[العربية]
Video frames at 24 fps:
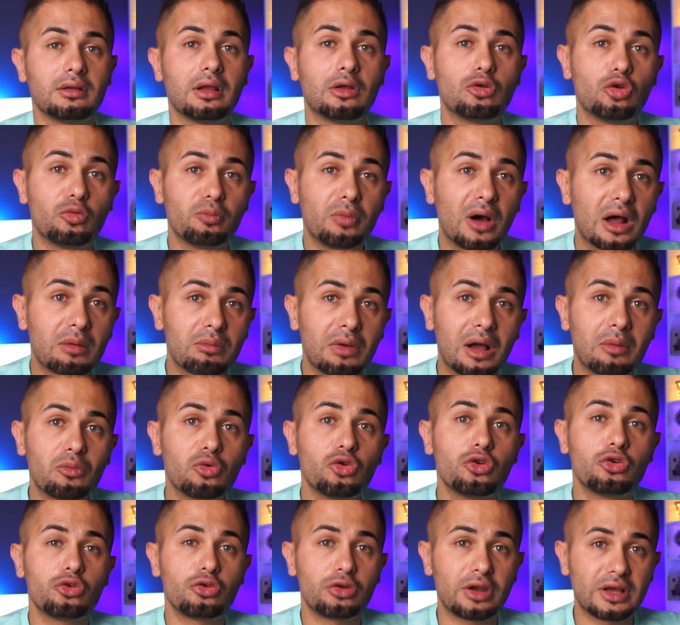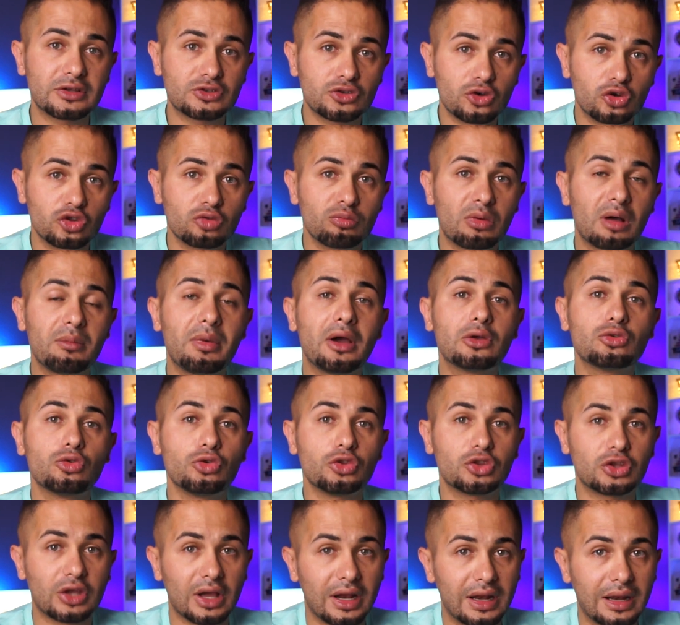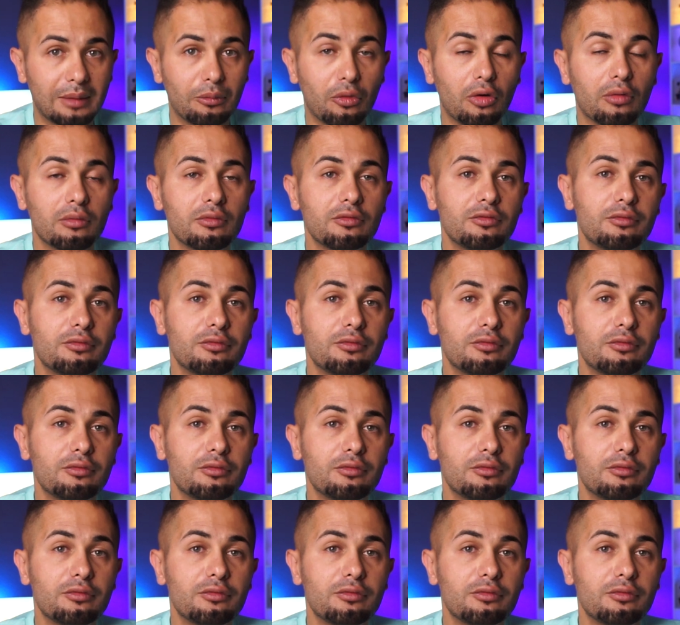لأنه البار معمول أنه الناس يقعدوا مع بعض ويتكلموا